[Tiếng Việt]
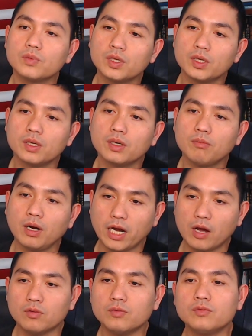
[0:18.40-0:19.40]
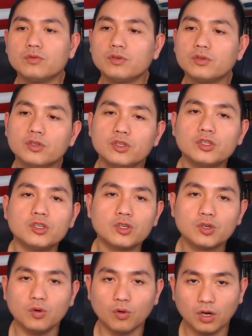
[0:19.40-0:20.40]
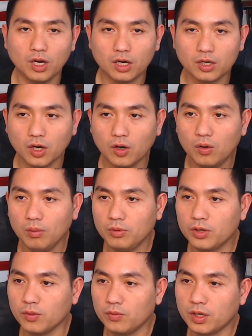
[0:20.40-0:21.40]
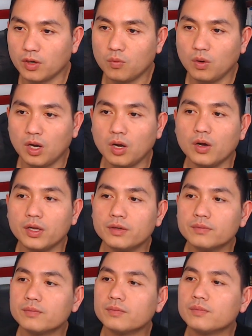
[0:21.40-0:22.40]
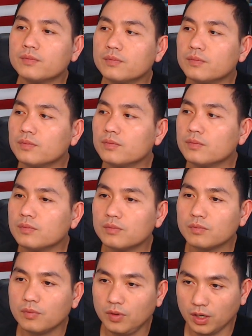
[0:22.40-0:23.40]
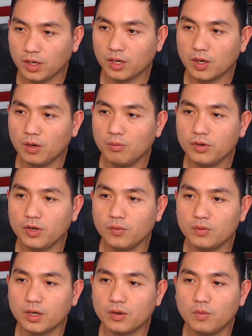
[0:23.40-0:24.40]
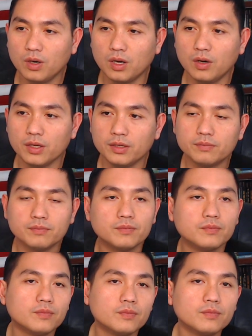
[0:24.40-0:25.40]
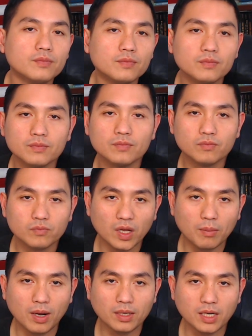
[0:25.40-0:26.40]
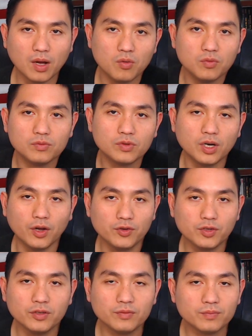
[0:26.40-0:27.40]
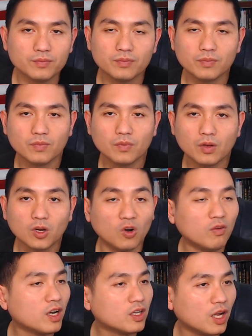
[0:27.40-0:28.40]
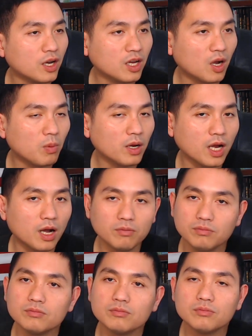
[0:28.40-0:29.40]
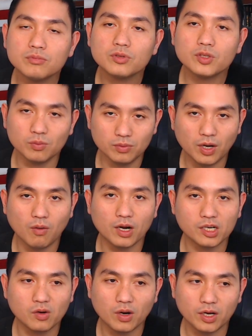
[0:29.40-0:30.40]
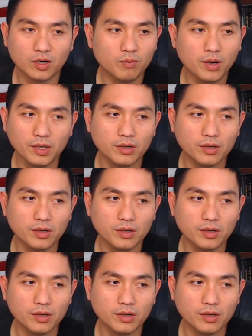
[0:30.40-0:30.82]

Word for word: bắt đầu cuộc lật đổ ông chủ tịch quốc hội lật đổ ông chủ tịch quốc hội đã bắt đầu khởi xướng còn vấn đề thành công hay không chúng ta hoàn toàn không biết được